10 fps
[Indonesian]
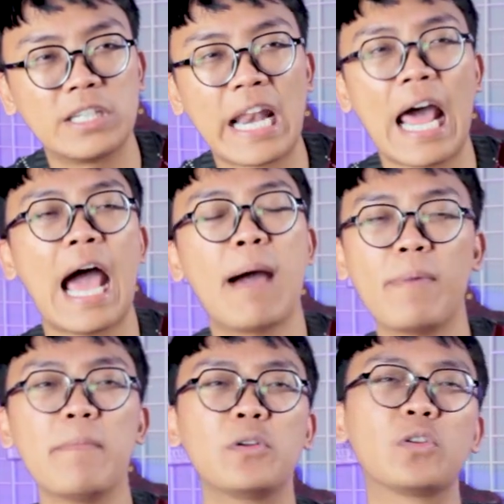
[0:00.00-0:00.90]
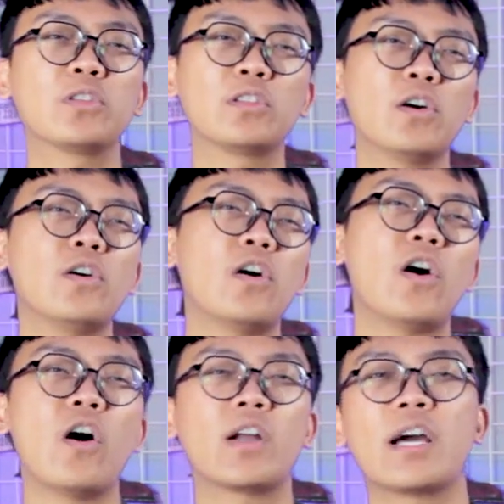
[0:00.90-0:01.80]
Dan apa menurut lo
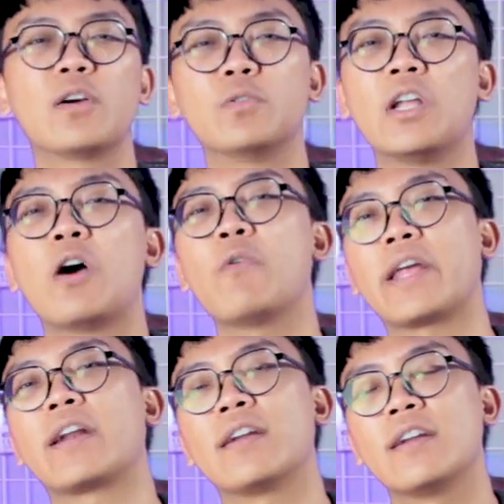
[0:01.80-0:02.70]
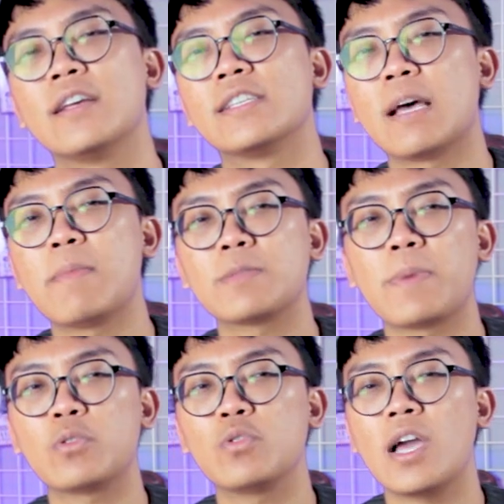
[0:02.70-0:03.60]
orang udah aware sama
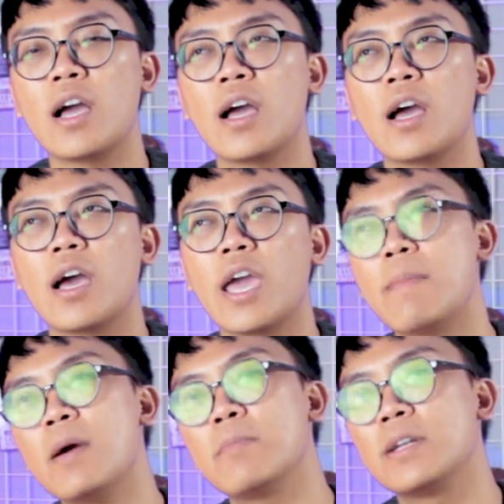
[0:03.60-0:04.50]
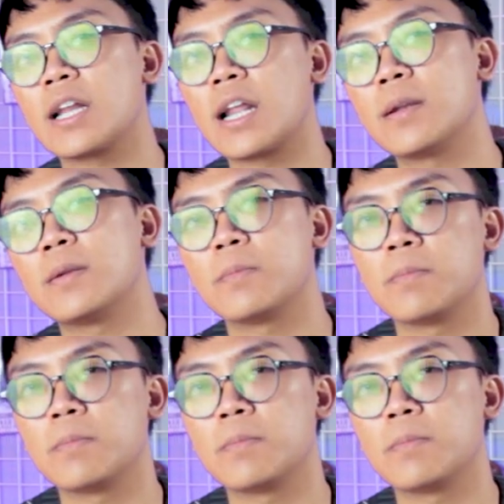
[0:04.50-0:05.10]
sepatu yang emang beneran